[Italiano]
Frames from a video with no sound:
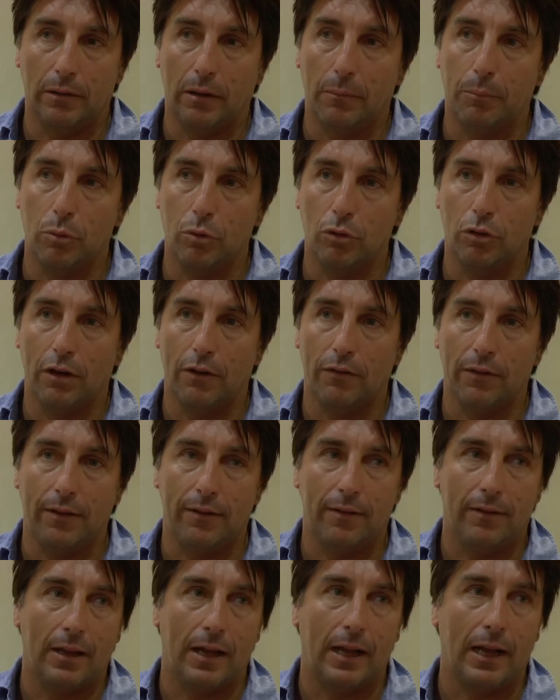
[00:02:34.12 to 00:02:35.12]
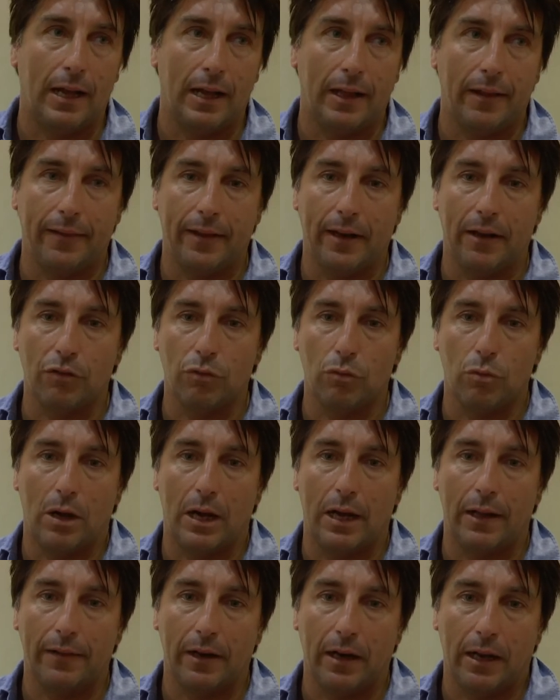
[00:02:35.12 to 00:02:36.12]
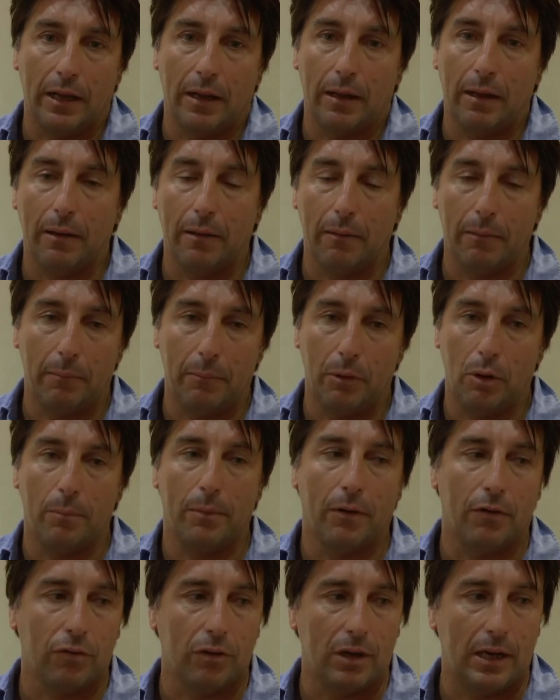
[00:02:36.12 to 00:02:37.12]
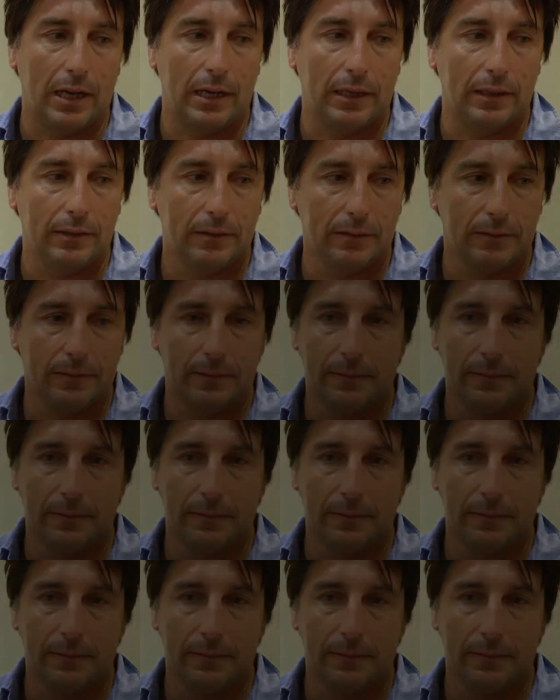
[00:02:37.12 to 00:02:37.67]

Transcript: dal punto di vista della squadra e mio personale.